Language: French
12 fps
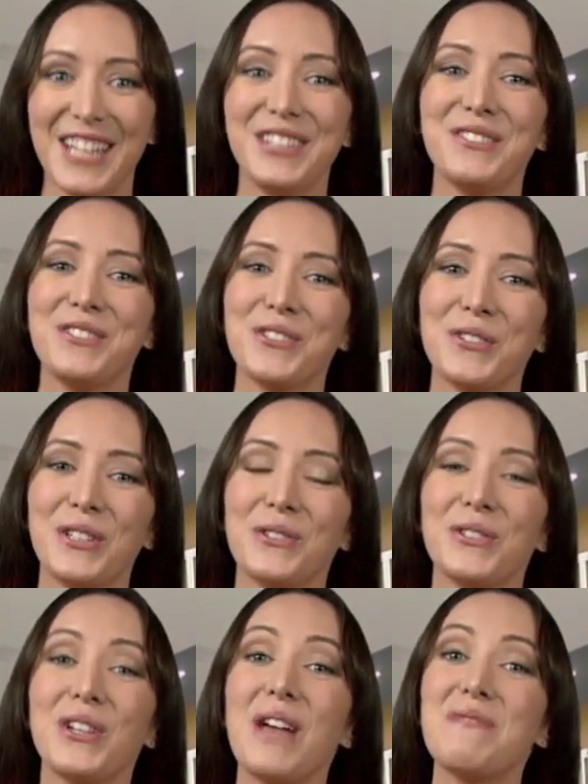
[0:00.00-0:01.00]
Nous vous
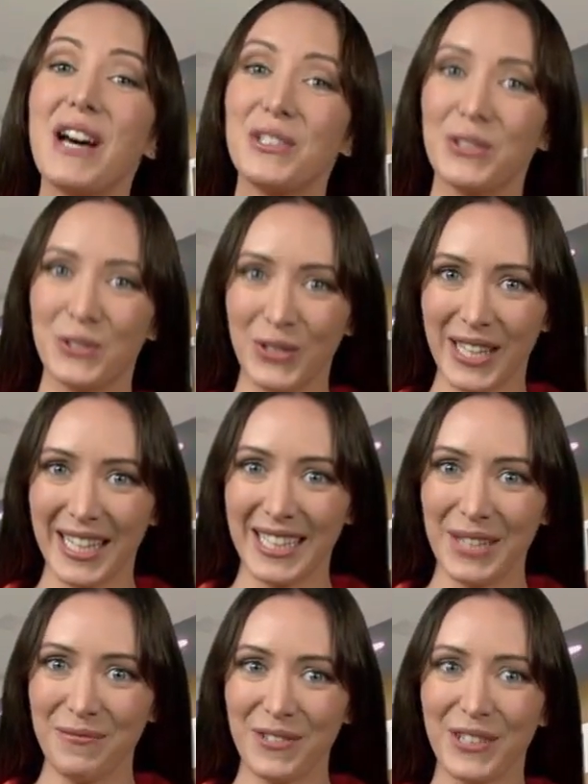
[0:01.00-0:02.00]
souhaitons de la part de toute
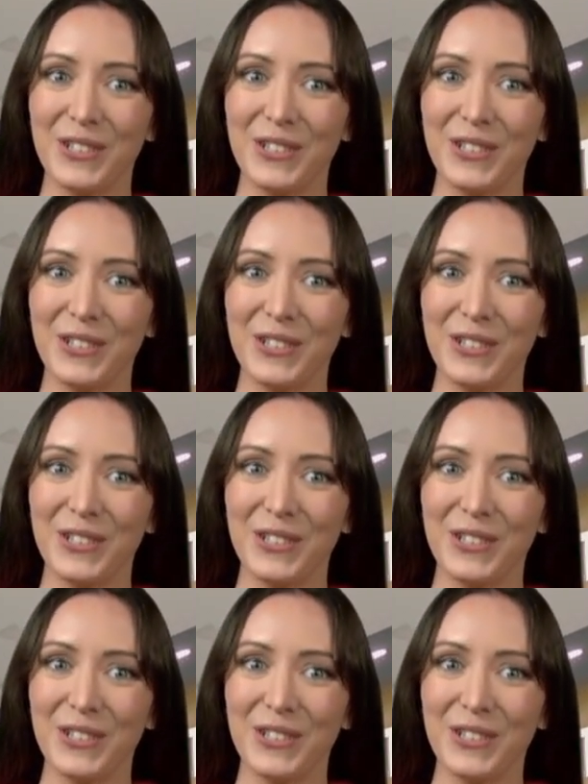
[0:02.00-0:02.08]
l'équipe